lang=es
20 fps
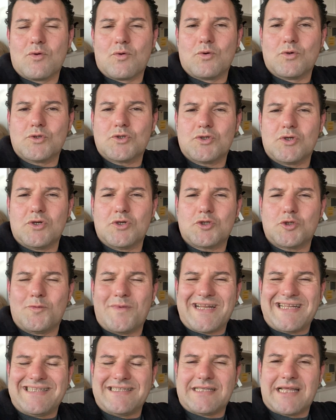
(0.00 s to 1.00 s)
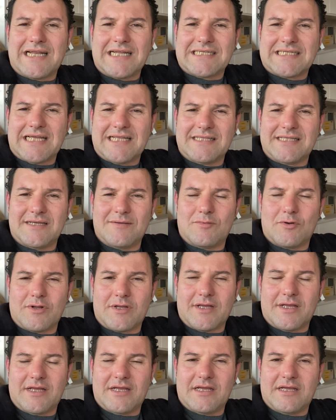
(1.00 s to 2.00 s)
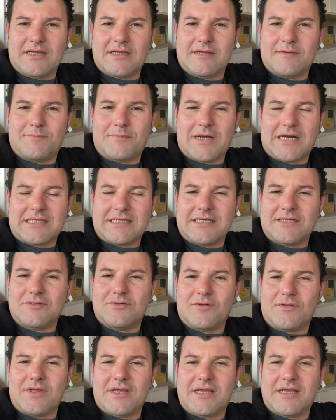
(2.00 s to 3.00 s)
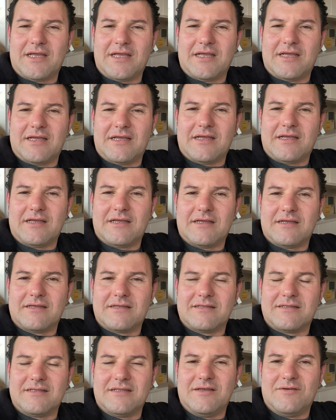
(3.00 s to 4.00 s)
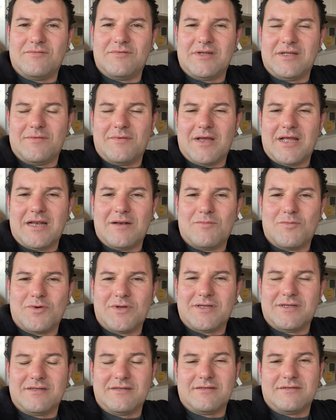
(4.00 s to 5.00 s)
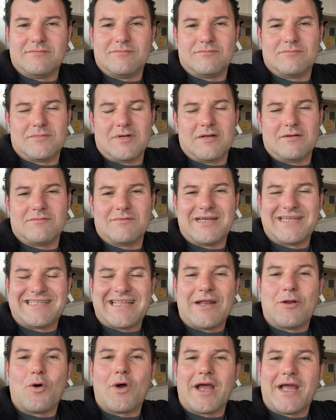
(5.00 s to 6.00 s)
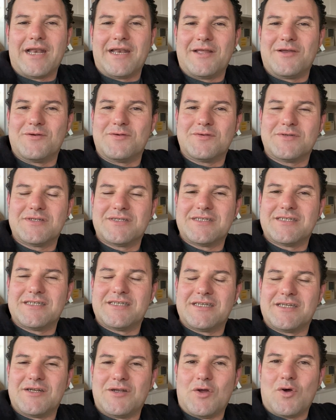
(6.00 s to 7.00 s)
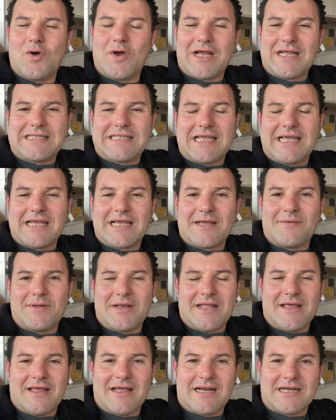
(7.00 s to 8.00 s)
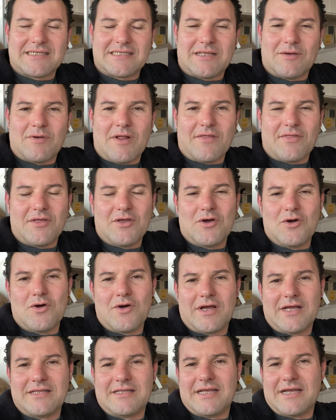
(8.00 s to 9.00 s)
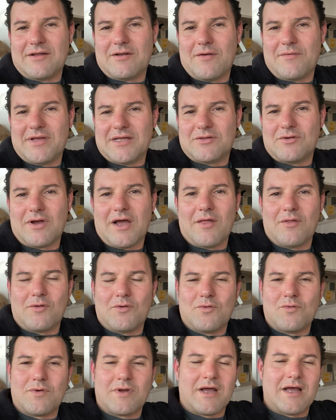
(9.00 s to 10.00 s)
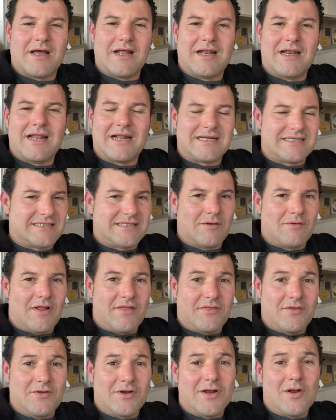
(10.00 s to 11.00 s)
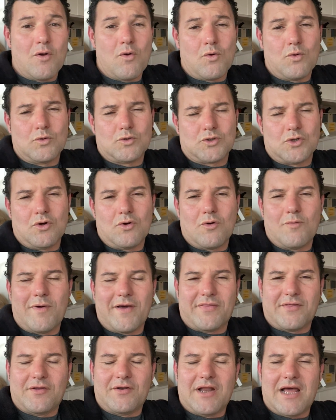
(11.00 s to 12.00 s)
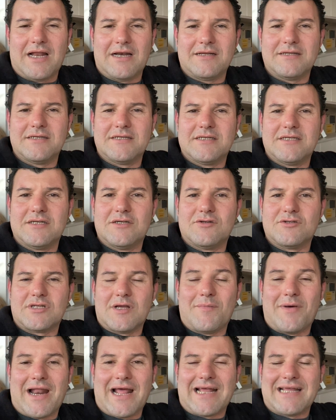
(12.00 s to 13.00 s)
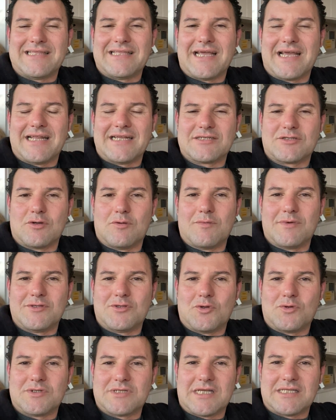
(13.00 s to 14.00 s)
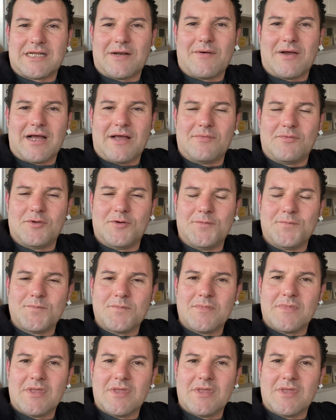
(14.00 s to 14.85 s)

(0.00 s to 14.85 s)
un curso súper interesante porque partiendo de, un nivel muy heterogéneo, gente que venía de restauración, gente que no había tocado nunca la restauración, era un curso ocupacional, o sea, para gente que en este momento no está trabajando,